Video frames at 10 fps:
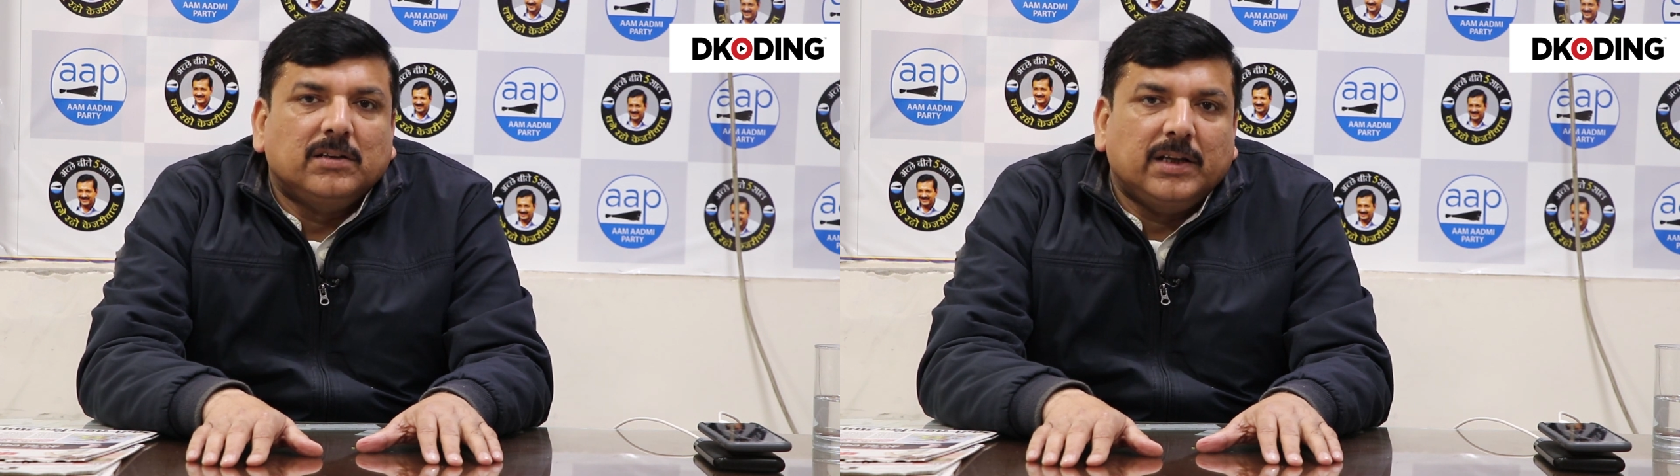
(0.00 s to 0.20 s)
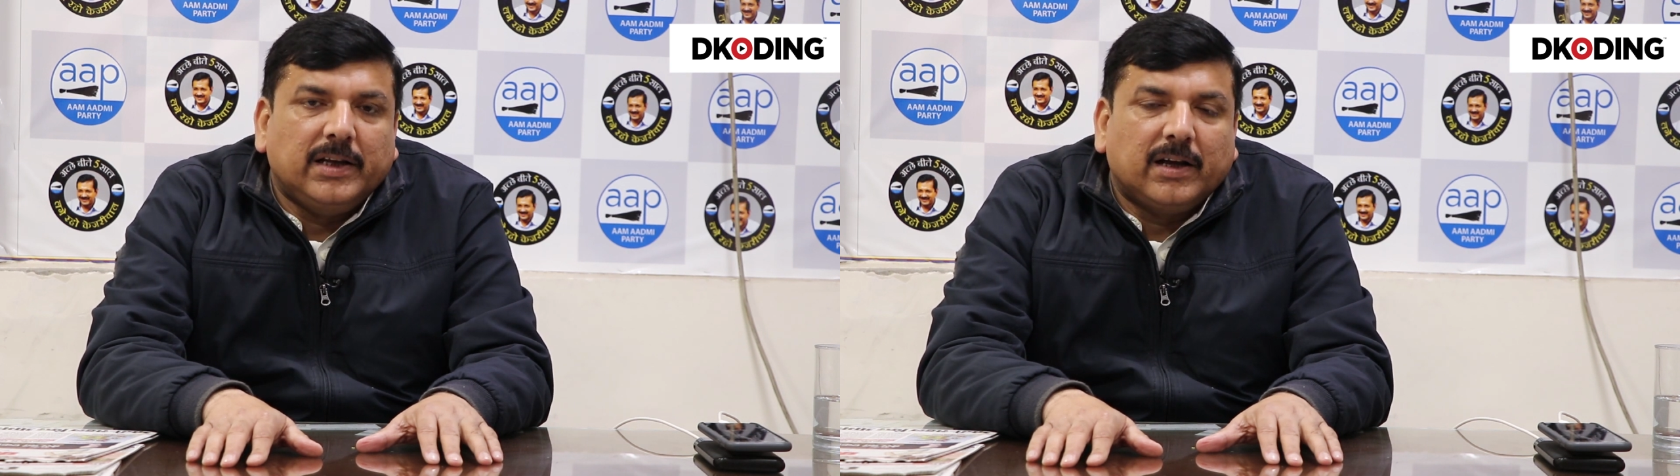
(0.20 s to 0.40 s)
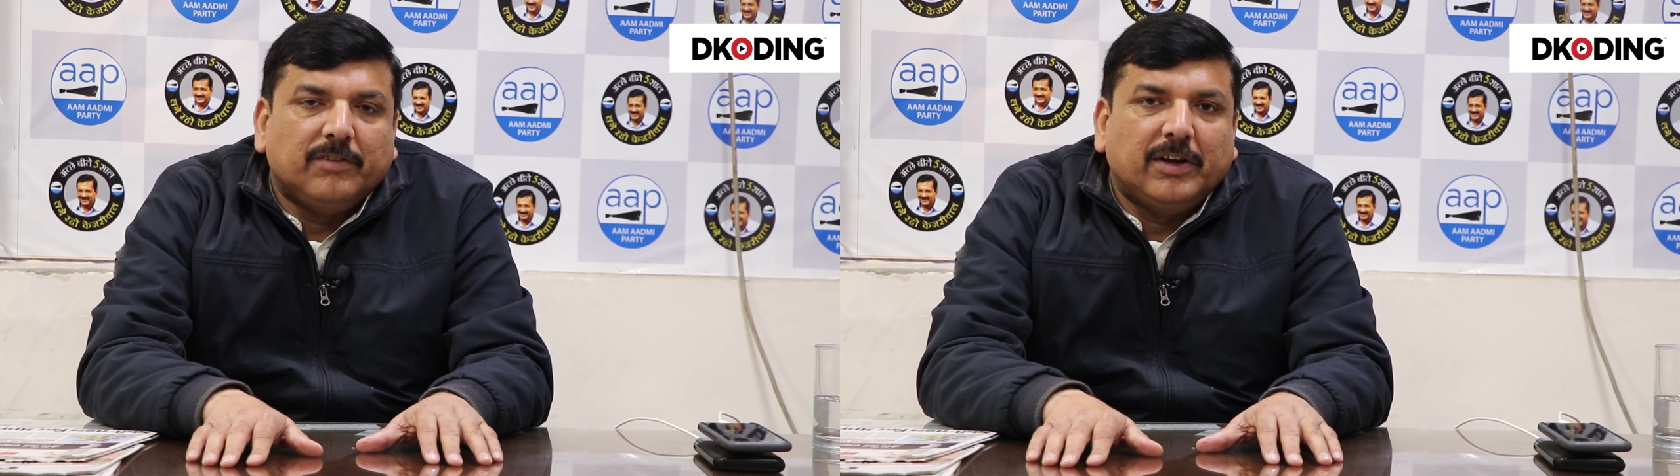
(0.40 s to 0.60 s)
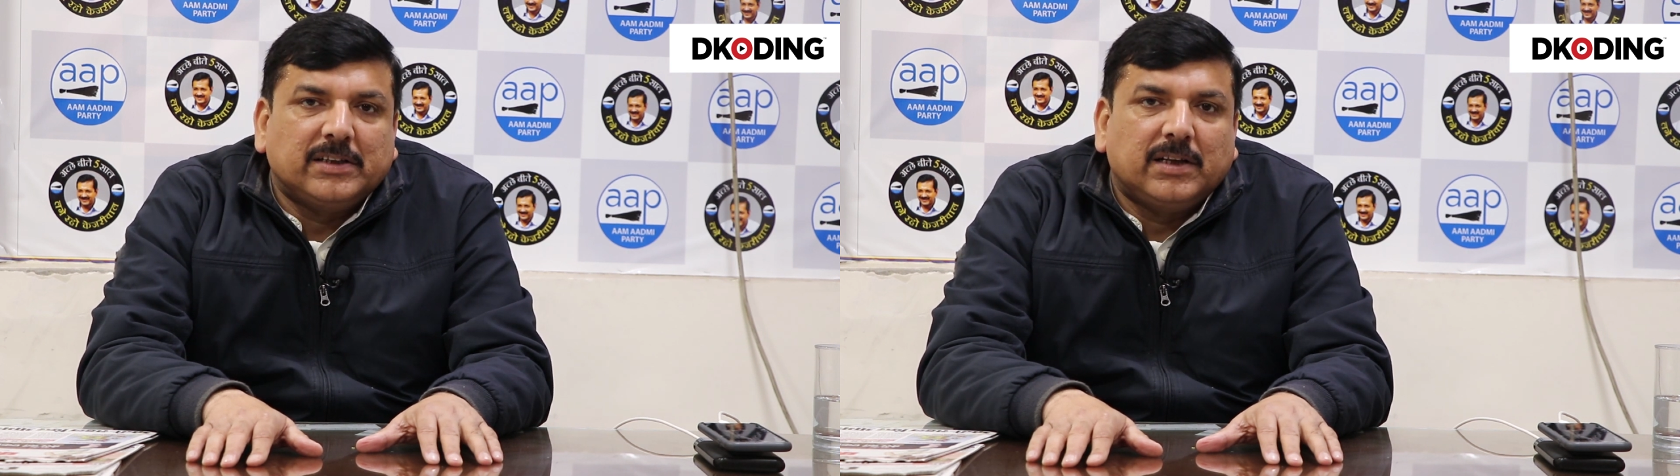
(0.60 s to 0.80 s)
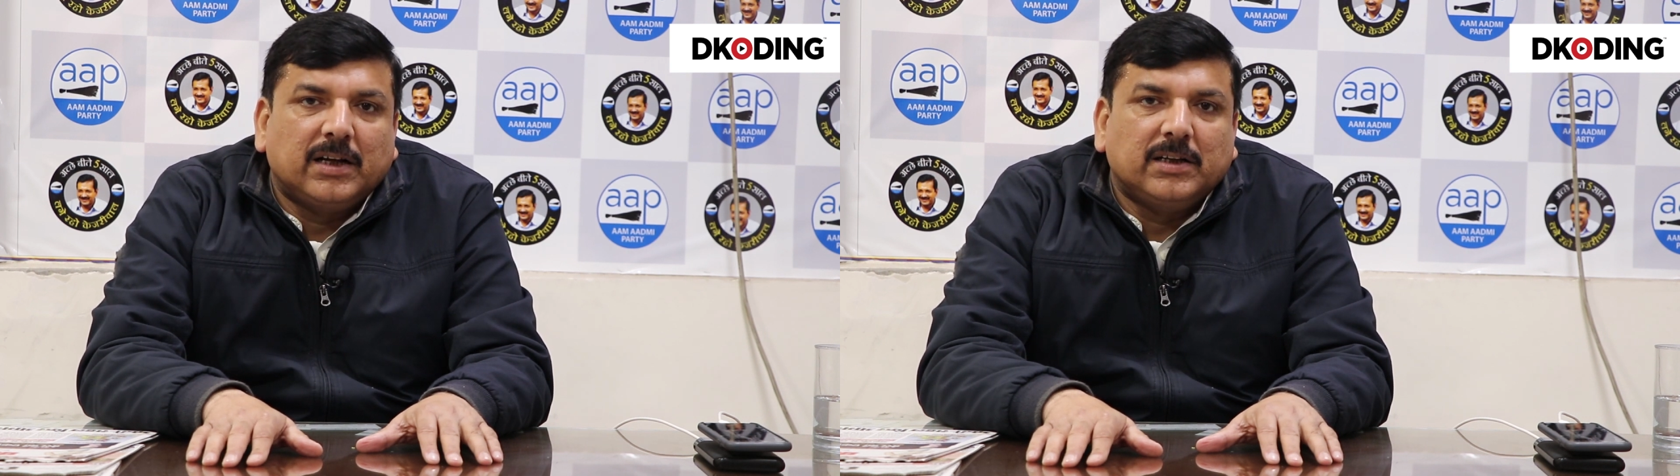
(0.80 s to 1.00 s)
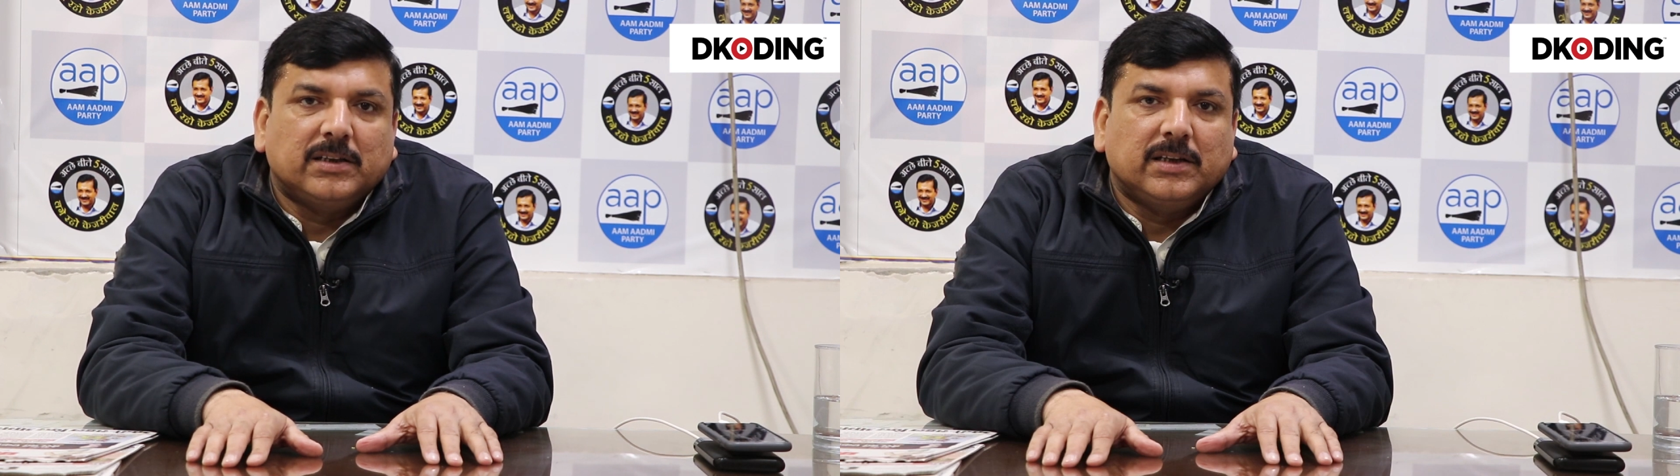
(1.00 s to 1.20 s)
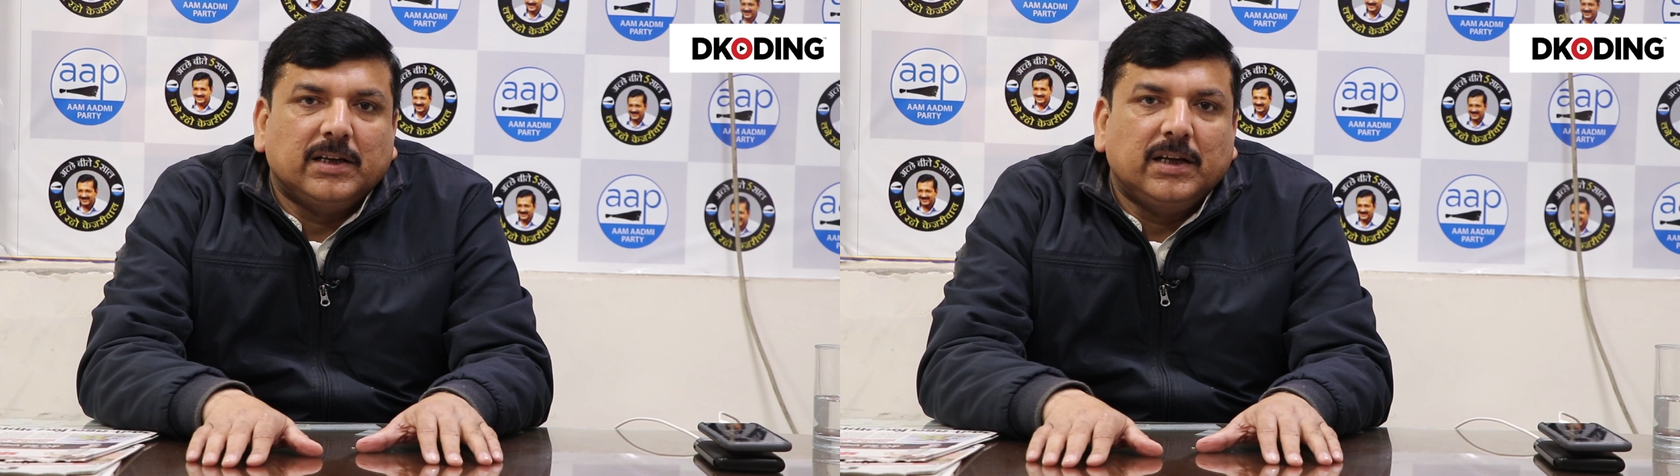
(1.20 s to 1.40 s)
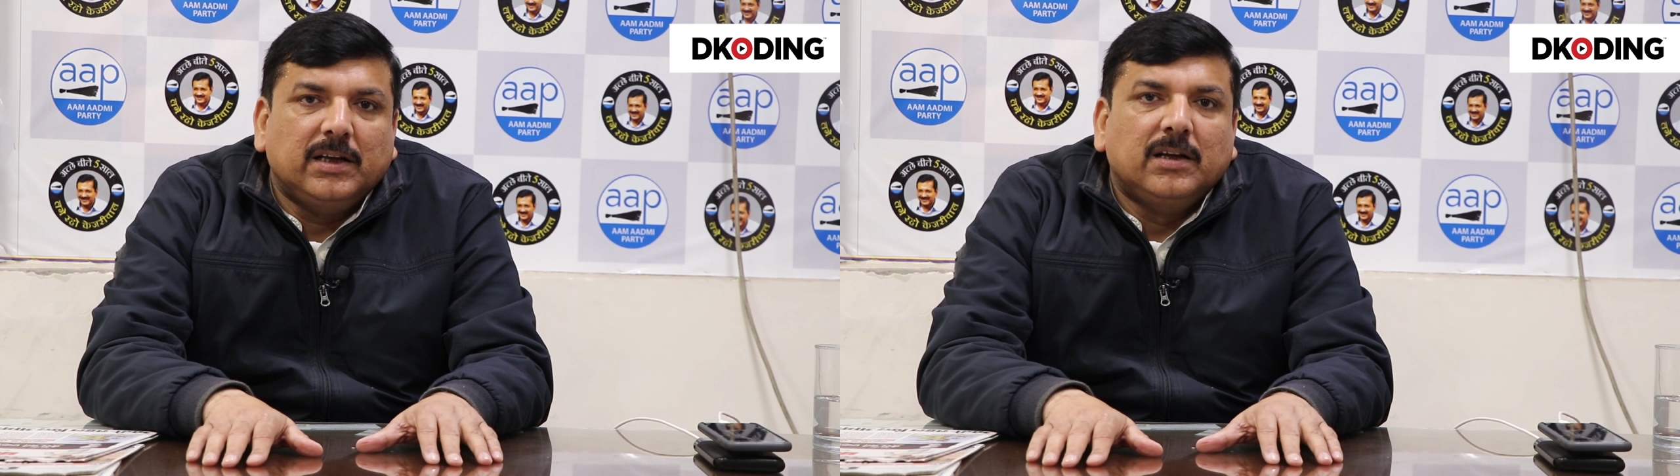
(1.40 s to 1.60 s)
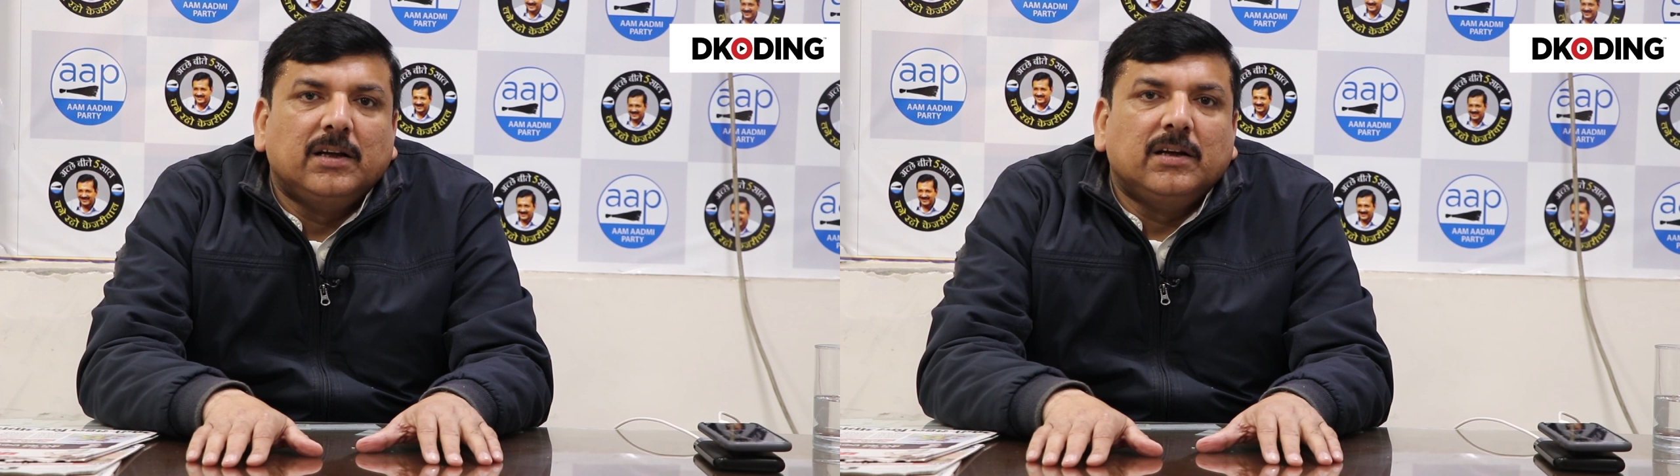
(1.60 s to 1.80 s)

देने का फैसला करते हैं